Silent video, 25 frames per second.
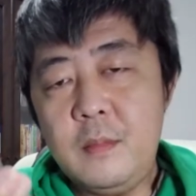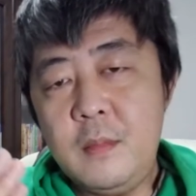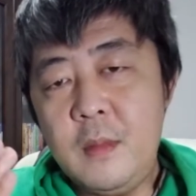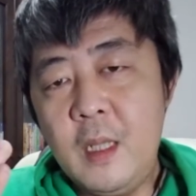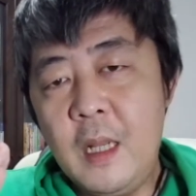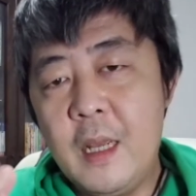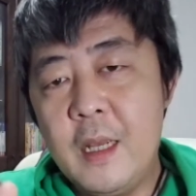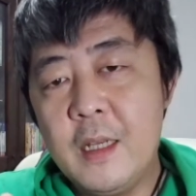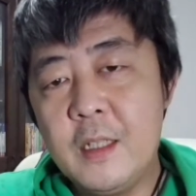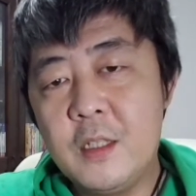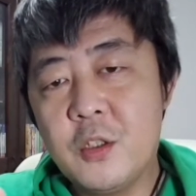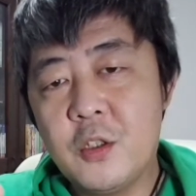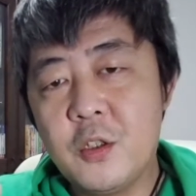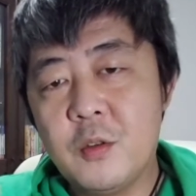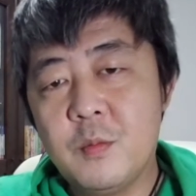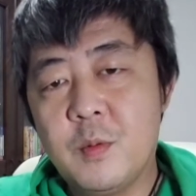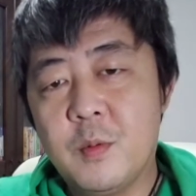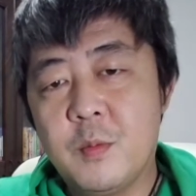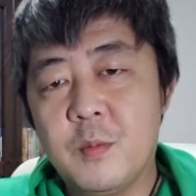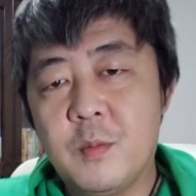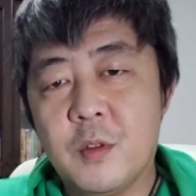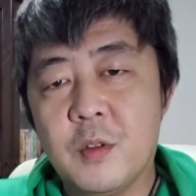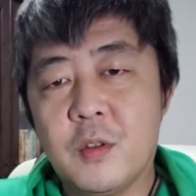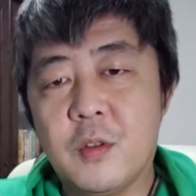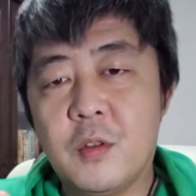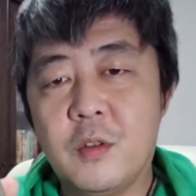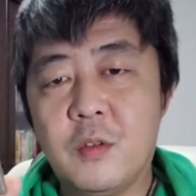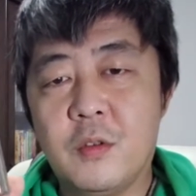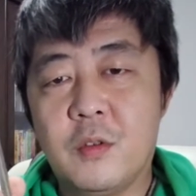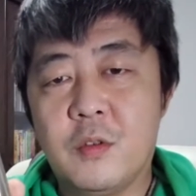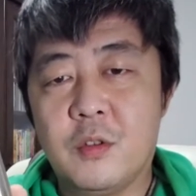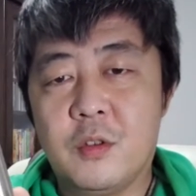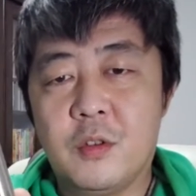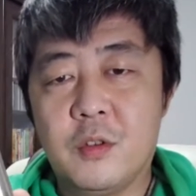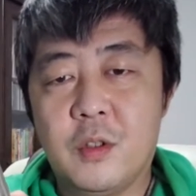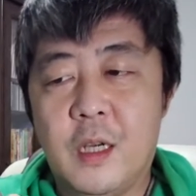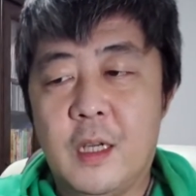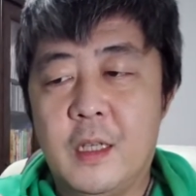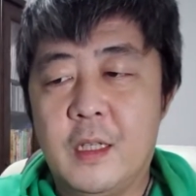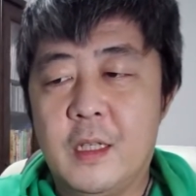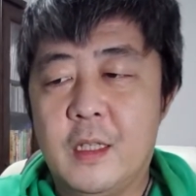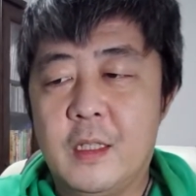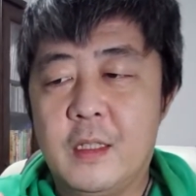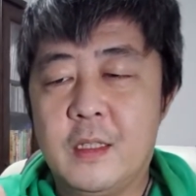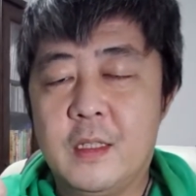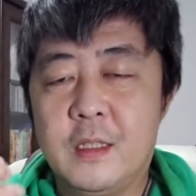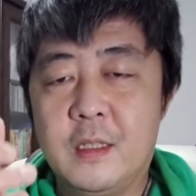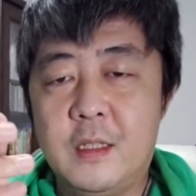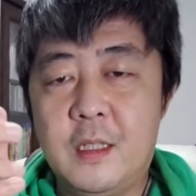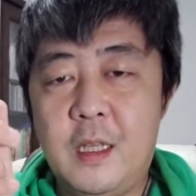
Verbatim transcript: えー、チューブモットのご紹介です。